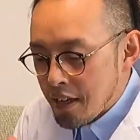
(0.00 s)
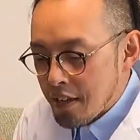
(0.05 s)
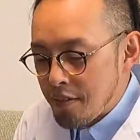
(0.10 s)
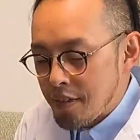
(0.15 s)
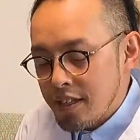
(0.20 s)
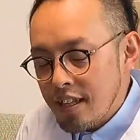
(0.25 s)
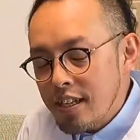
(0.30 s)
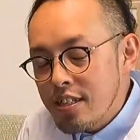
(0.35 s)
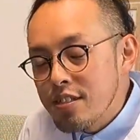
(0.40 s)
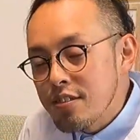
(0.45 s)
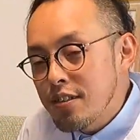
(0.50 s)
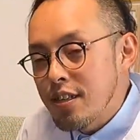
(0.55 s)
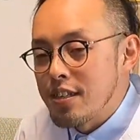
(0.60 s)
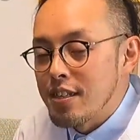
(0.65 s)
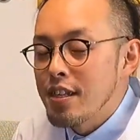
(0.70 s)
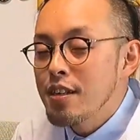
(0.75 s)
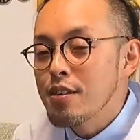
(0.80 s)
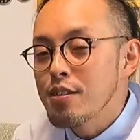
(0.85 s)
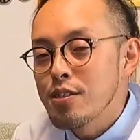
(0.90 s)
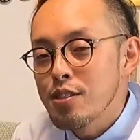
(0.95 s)
私は
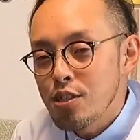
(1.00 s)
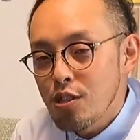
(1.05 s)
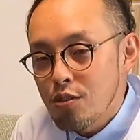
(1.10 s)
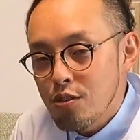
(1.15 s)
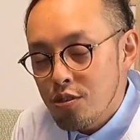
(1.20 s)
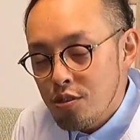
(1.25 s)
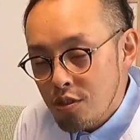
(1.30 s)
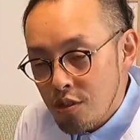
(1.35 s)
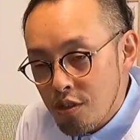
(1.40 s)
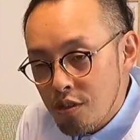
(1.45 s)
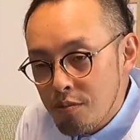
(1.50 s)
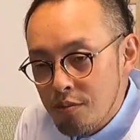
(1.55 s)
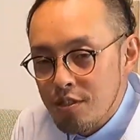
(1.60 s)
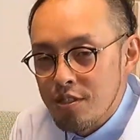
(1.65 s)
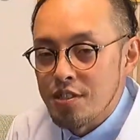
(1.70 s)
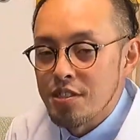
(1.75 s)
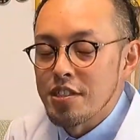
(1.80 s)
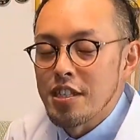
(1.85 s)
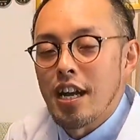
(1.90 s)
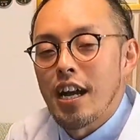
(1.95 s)
肉食動
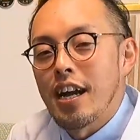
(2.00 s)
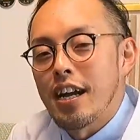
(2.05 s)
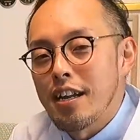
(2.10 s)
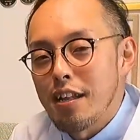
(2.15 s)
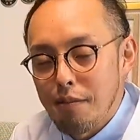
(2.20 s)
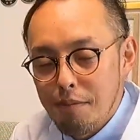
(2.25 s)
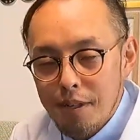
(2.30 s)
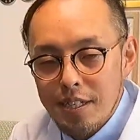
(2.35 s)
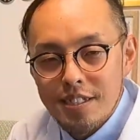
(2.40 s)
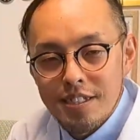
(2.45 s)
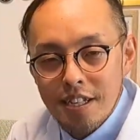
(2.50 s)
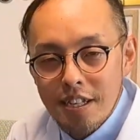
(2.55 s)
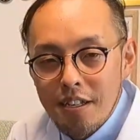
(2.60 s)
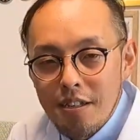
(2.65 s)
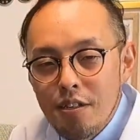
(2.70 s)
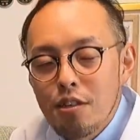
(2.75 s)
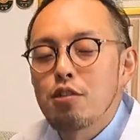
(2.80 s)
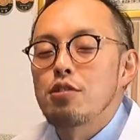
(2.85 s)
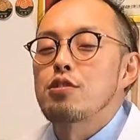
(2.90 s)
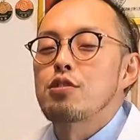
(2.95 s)
物じゃありませ
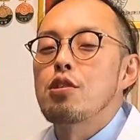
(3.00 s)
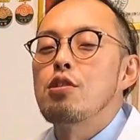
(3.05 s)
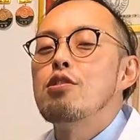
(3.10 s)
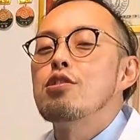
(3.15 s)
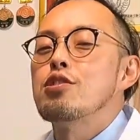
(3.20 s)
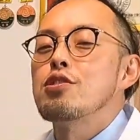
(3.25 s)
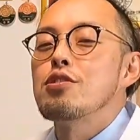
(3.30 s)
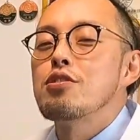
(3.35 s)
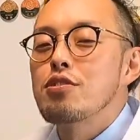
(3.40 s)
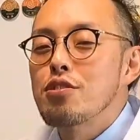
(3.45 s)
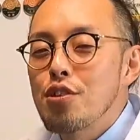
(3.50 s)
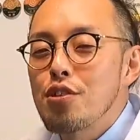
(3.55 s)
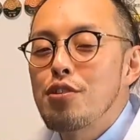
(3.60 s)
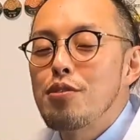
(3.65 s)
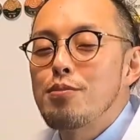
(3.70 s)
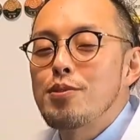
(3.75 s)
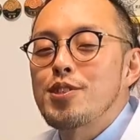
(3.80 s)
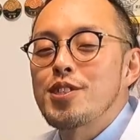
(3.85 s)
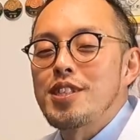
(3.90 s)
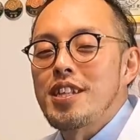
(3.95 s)
んよ。草食
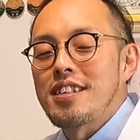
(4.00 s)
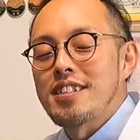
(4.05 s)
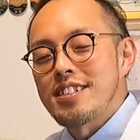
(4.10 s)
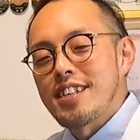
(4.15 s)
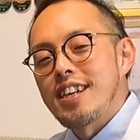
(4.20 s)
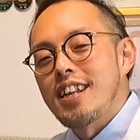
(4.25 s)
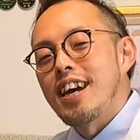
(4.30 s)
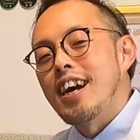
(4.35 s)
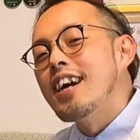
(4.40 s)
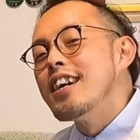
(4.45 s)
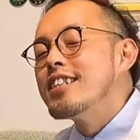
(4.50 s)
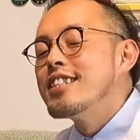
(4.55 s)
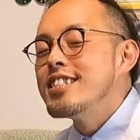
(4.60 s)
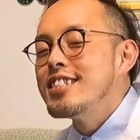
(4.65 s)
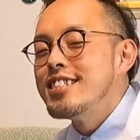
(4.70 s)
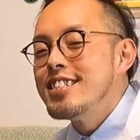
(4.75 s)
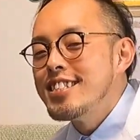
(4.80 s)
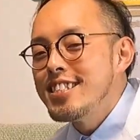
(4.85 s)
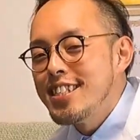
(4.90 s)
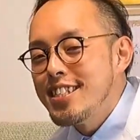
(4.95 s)
動物ですから安
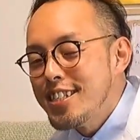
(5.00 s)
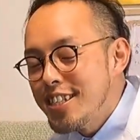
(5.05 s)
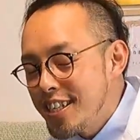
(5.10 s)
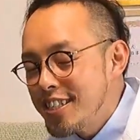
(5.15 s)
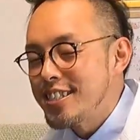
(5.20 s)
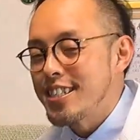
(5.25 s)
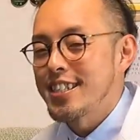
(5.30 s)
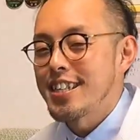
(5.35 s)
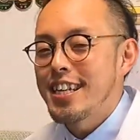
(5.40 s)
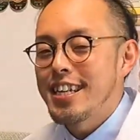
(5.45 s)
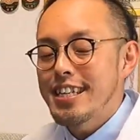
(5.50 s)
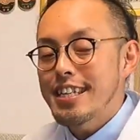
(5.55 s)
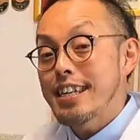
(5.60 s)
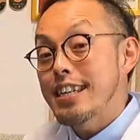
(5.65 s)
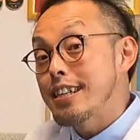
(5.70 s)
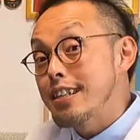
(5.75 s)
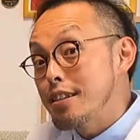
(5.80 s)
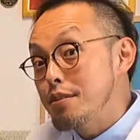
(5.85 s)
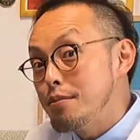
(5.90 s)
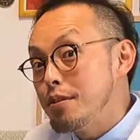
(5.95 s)
心してね、じゃない
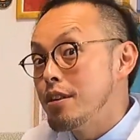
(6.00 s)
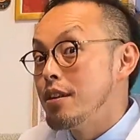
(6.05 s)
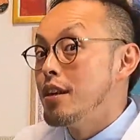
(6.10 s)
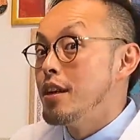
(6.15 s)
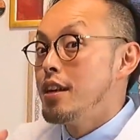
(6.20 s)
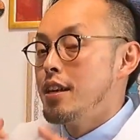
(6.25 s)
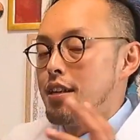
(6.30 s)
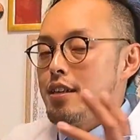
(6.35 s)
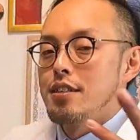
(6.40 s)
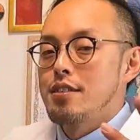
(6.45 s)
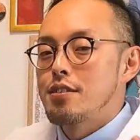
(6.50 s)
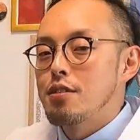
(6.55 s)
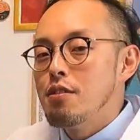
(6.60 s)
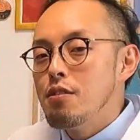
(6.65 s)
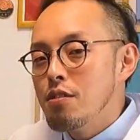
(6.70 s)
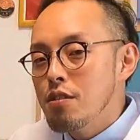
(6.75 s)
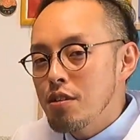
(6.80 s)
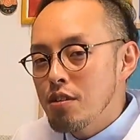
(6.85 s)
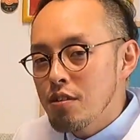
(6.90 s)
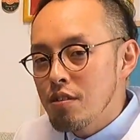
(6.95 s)
けれども、
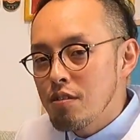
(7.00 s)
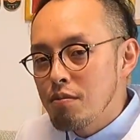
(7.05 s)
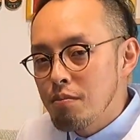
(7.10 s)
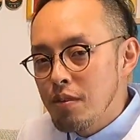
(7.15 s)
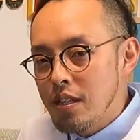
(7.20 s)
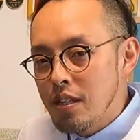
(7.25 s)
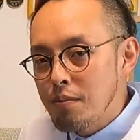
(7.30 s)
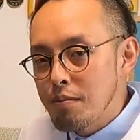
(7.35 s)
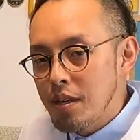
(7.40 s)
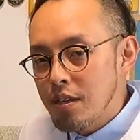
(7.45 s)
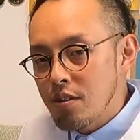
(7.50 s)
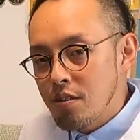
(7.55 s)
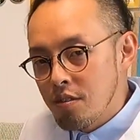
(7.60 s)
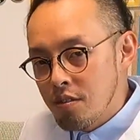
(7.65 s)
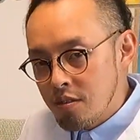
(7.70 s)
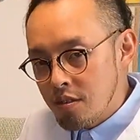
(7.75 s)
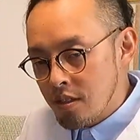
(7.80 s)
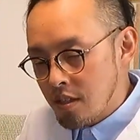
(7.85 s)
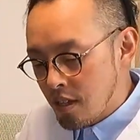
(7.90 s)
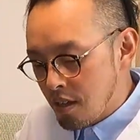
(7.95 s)
そういうのを身にまと
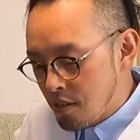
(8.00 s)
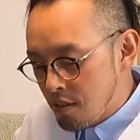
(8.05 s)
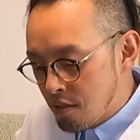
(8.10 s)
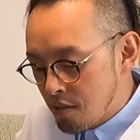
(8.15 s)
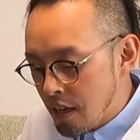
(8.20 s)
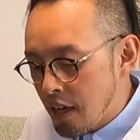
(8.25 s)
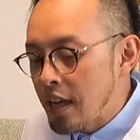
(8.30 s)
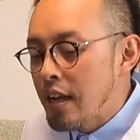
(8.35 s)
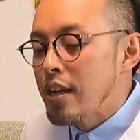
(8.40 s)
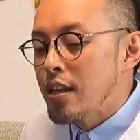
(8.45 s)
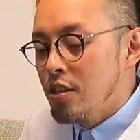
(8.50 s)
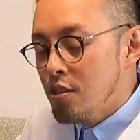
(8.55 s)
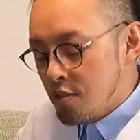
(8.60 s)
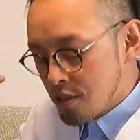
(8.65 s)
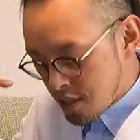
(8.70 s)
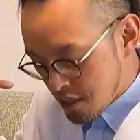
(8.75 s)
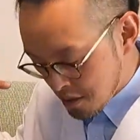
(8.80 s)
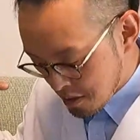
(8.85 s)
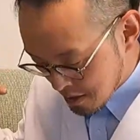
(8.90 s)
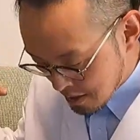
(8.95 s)
うっていうのが良
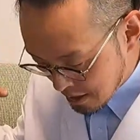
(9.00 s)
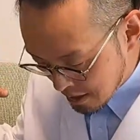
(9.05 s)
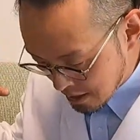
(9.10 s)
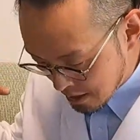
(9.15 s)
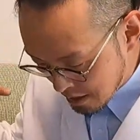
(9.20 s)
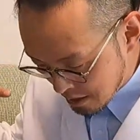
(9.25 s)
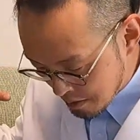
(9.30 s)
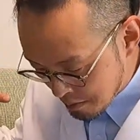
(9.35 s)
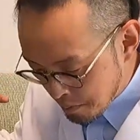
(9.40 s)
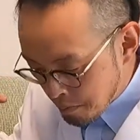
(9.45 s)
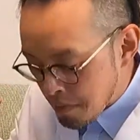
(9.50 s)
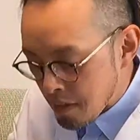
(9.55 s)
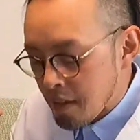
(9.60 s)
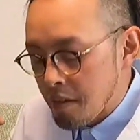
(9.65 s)
しとされてる。